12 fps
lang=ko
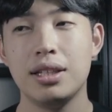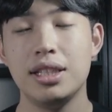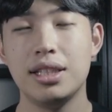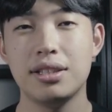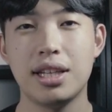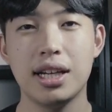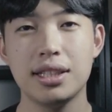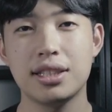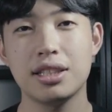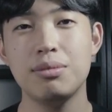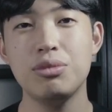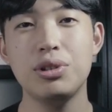이제 제가
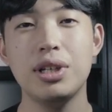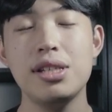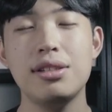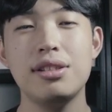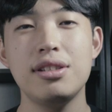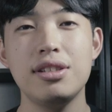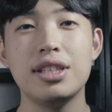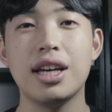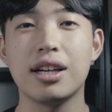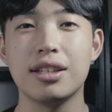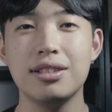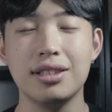지금부터 해드리는
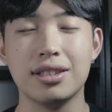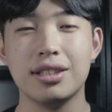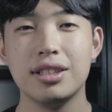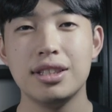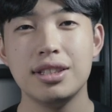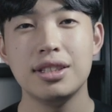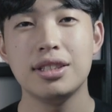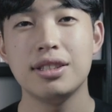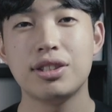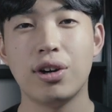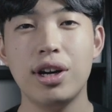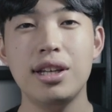이야기는
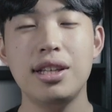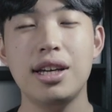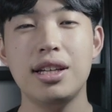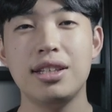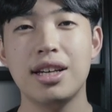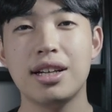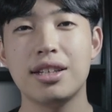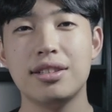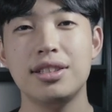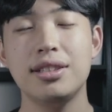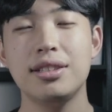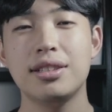저에 대한
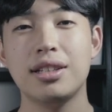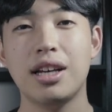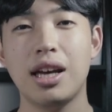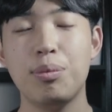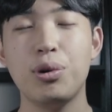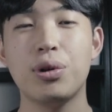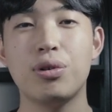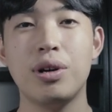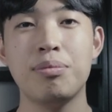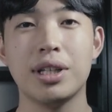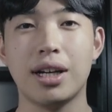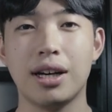이야기를 해보려고
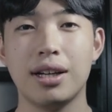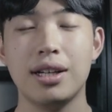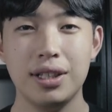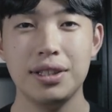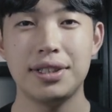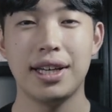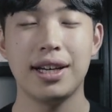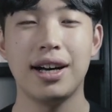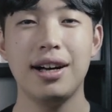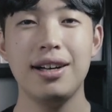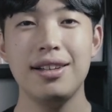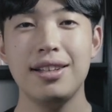합니다.
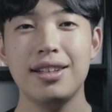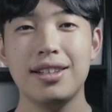제가